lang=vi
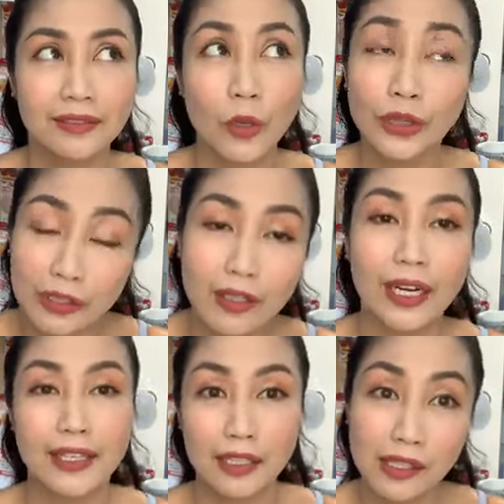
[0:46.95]
đối tượng
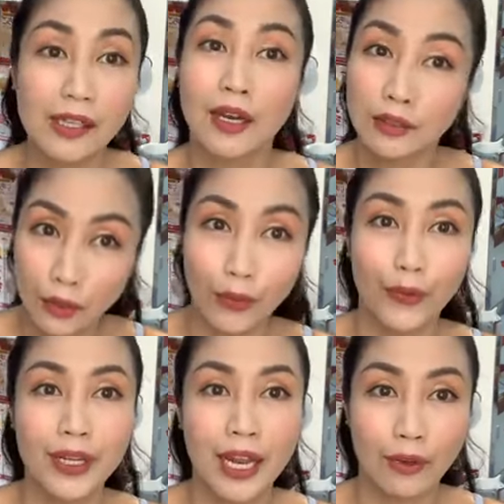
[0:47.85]
là những người lớn
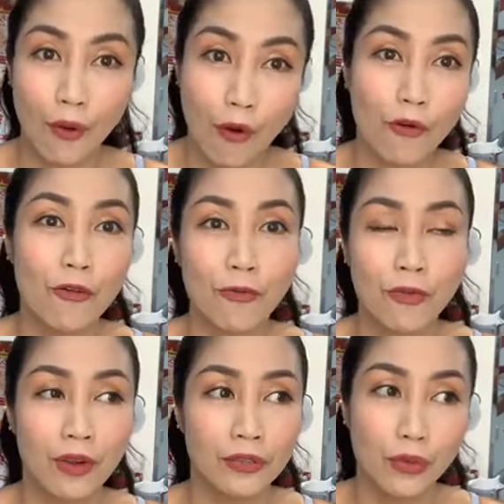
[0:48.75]
tuổi, là cô,
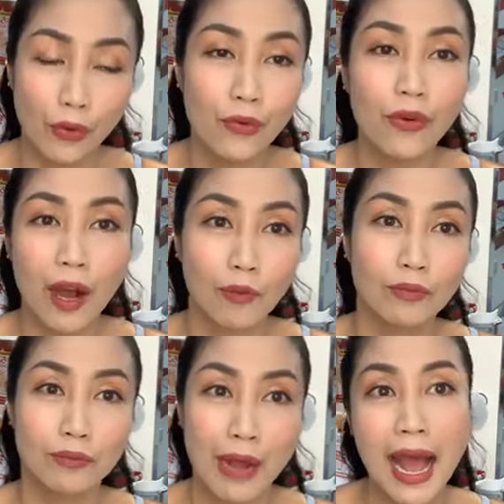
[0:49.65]
chú,
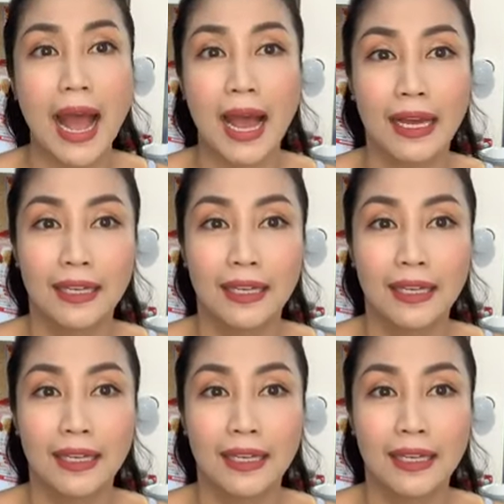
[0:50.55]
ông, bà,